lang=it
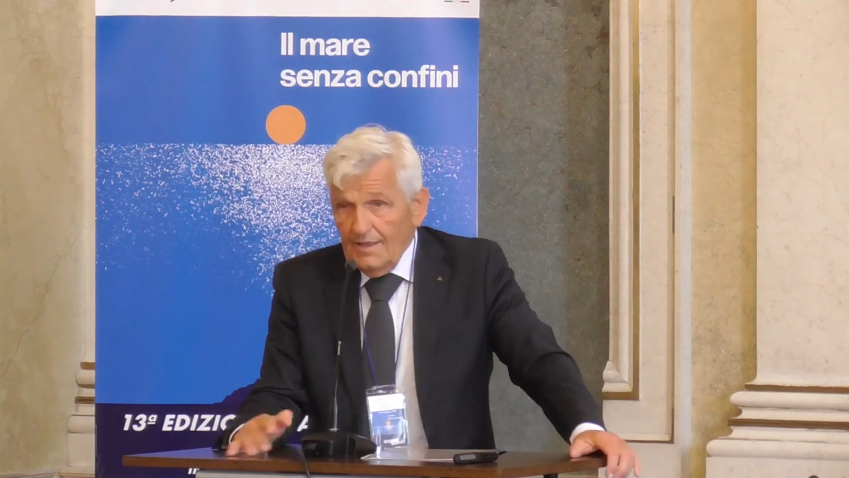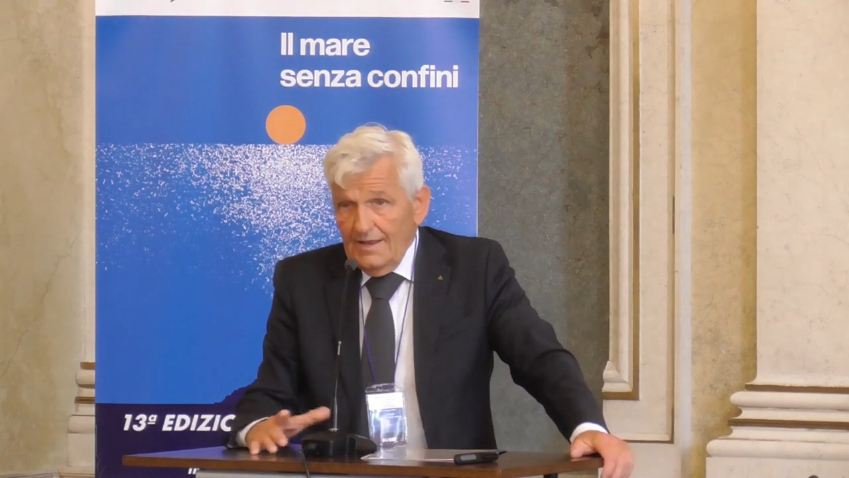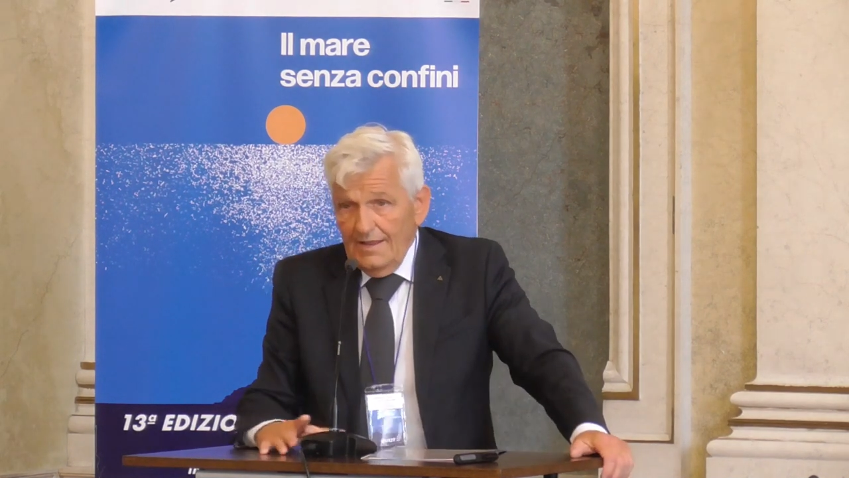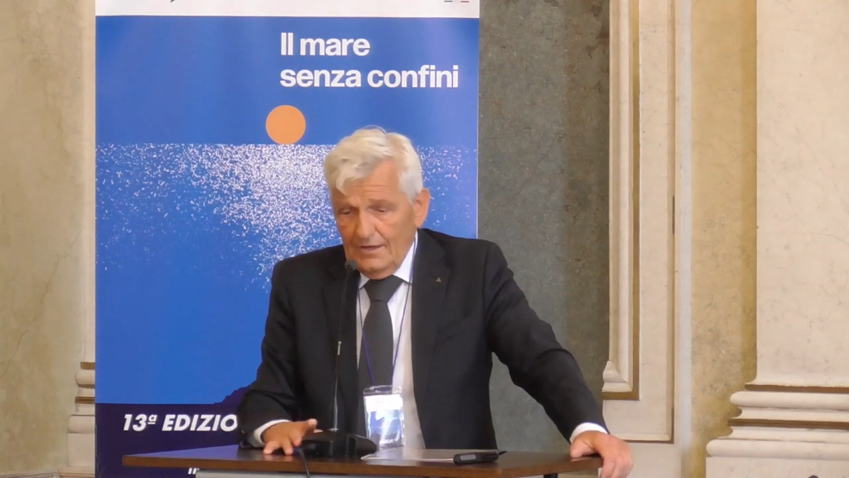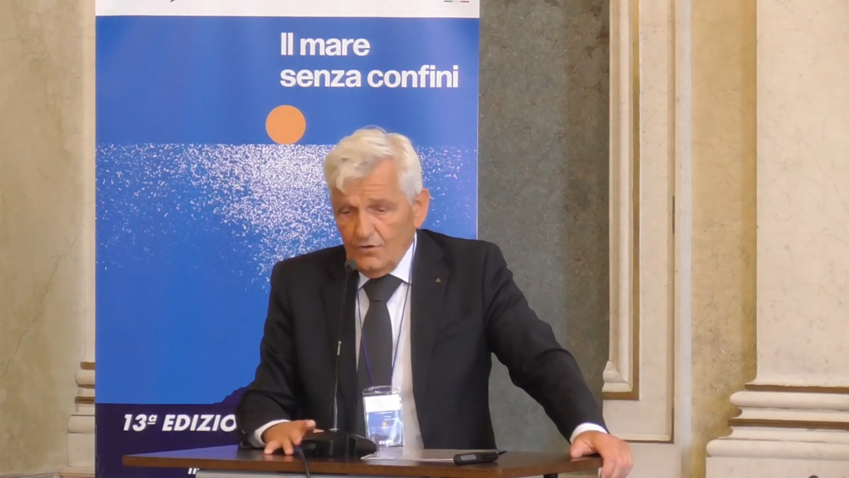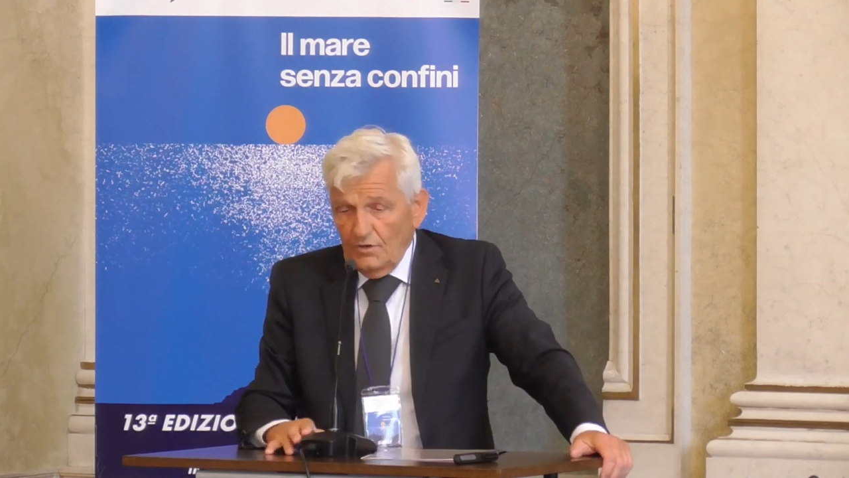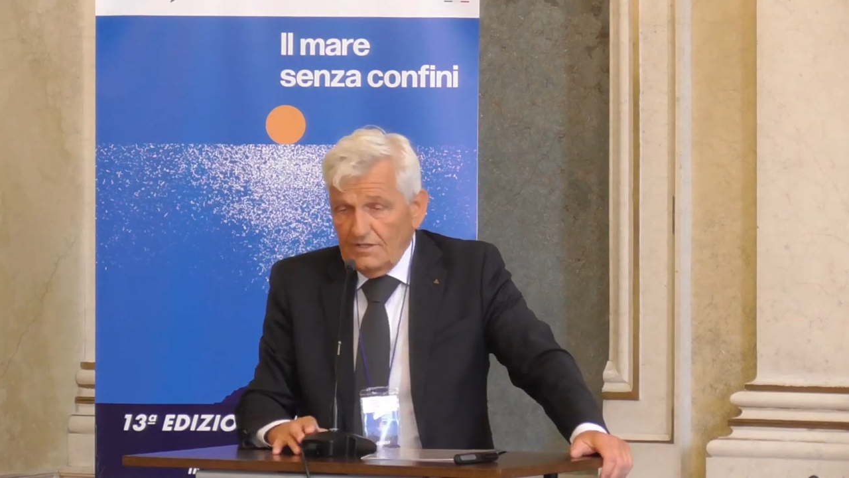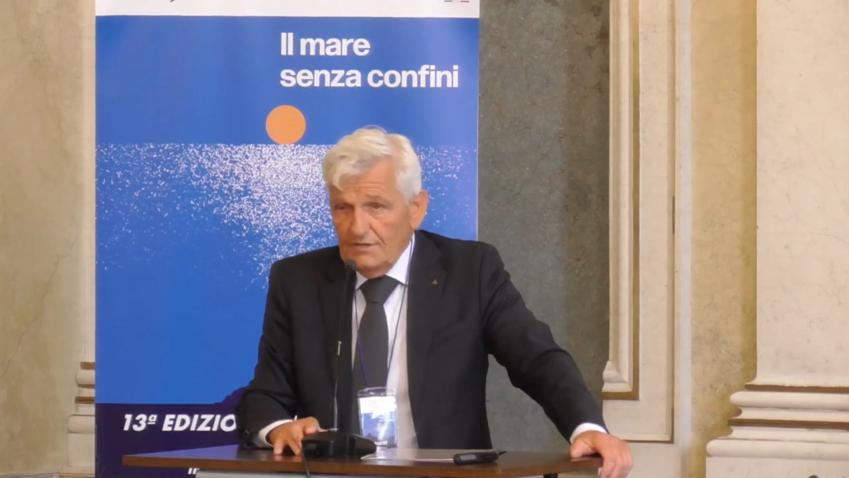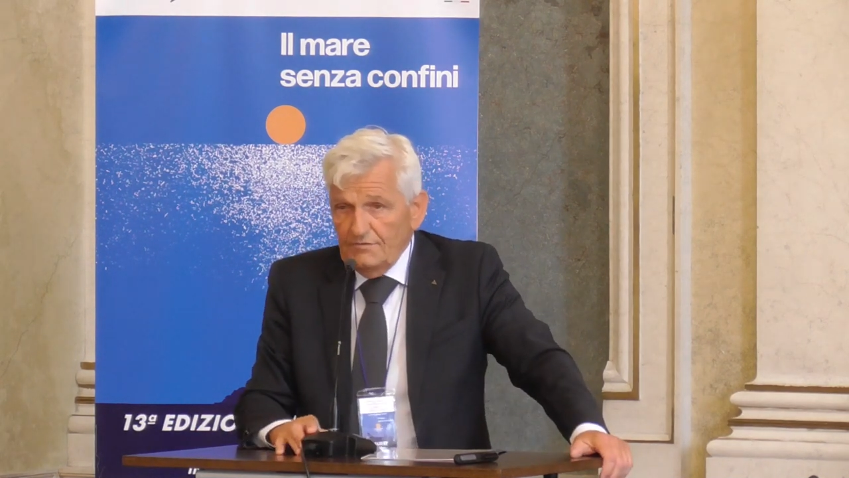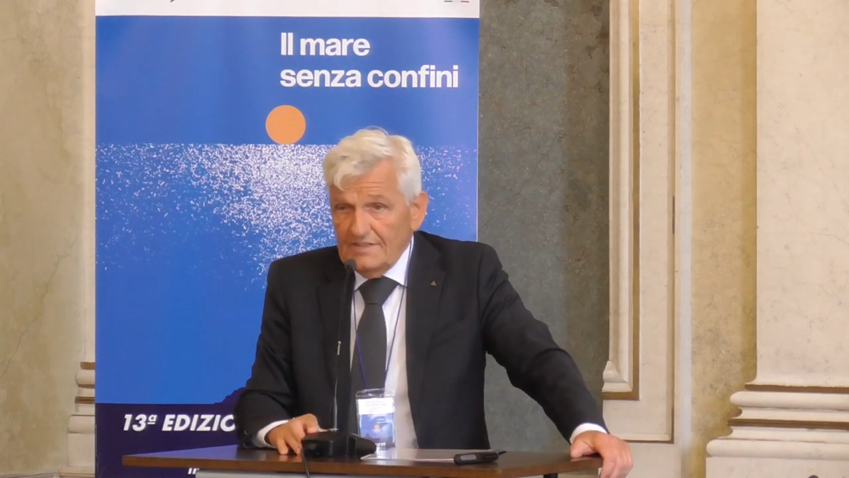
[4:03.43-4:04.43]
le
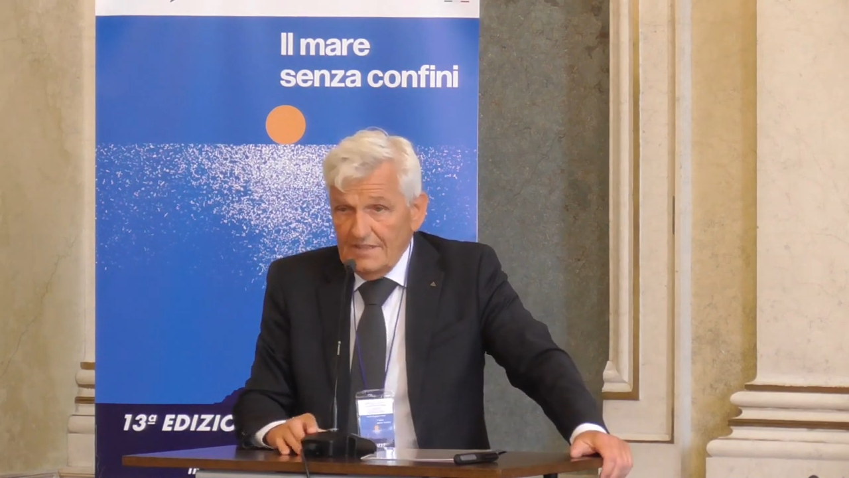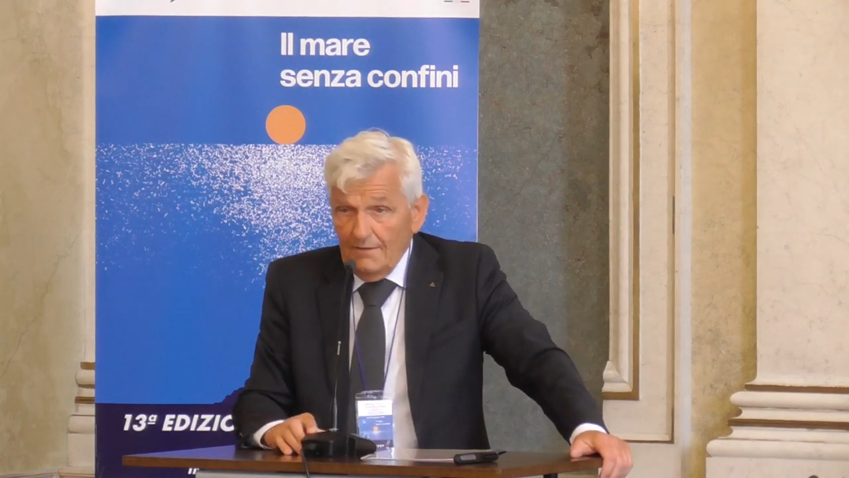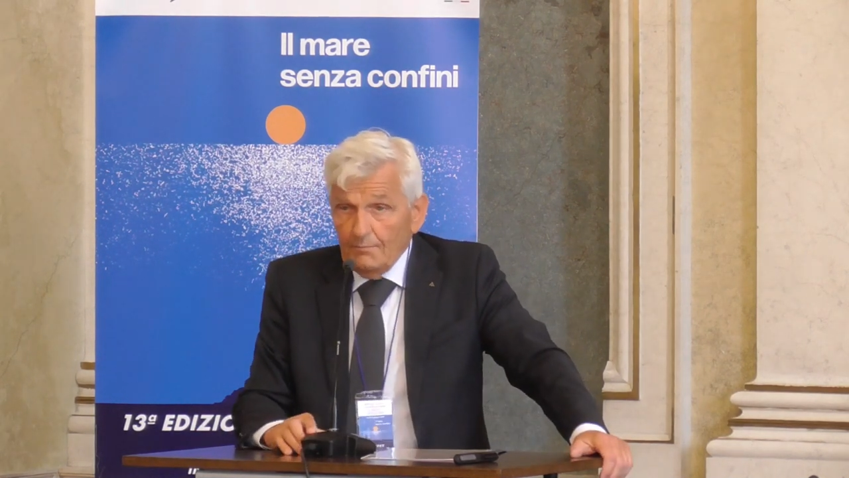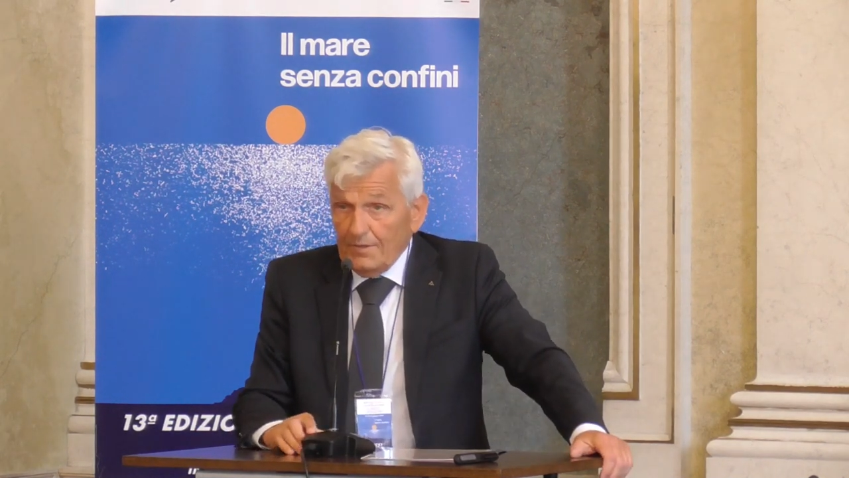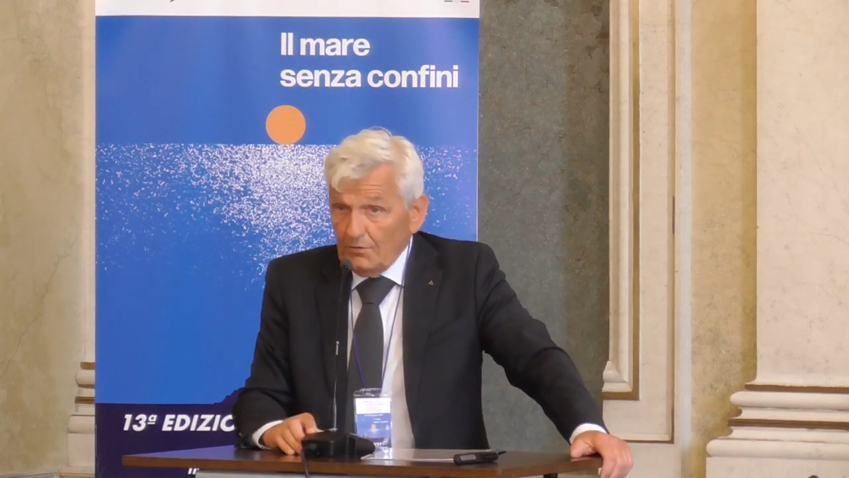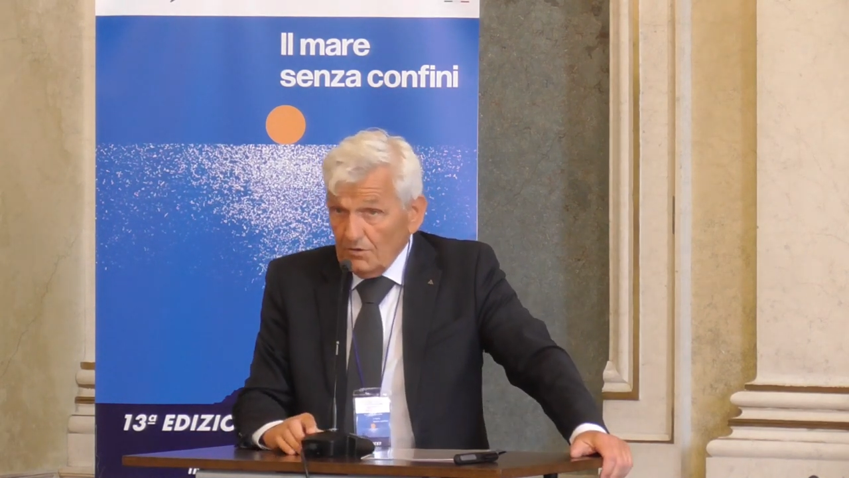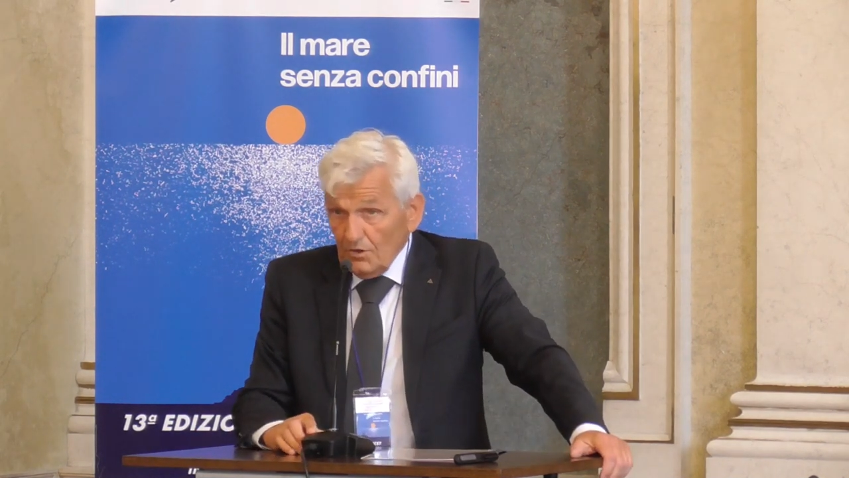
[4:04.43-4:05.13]
collettività, per quanto